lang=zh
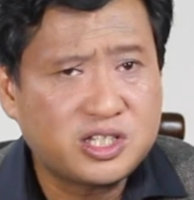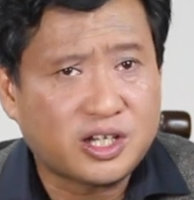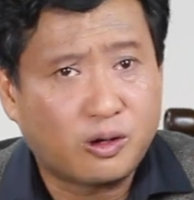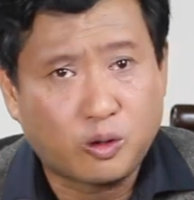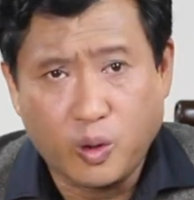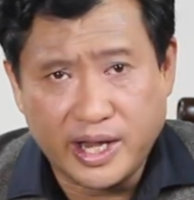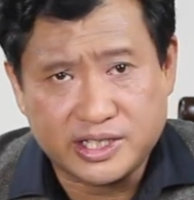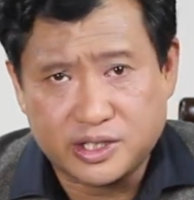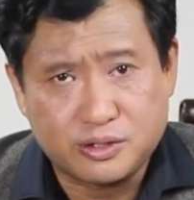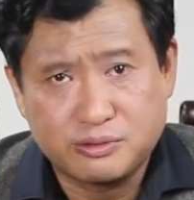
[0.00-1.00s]
小会
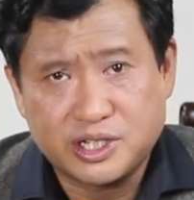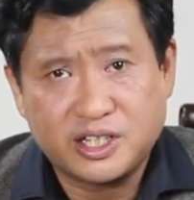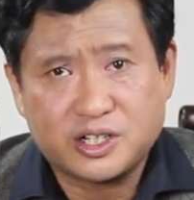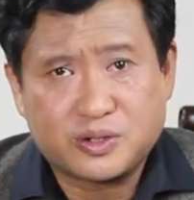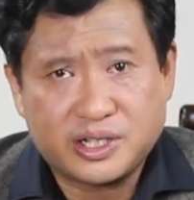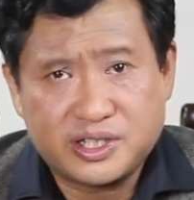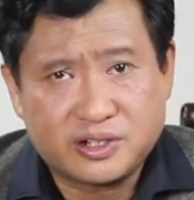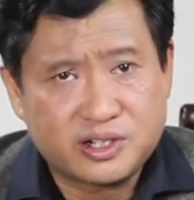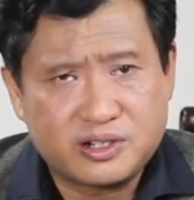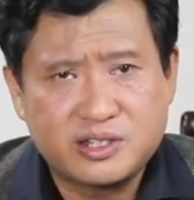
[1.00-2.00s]
计出身的传
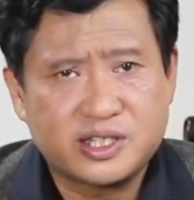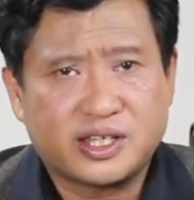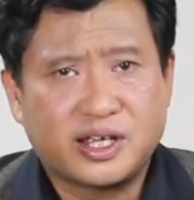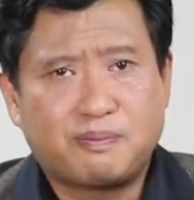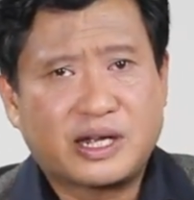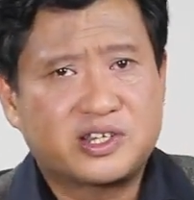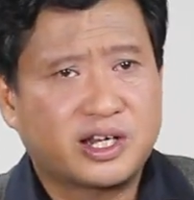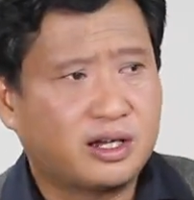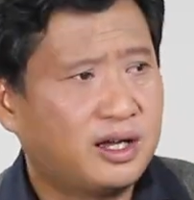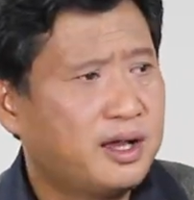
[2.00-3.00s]
教士是怎样把
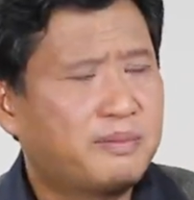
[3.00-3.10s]
这个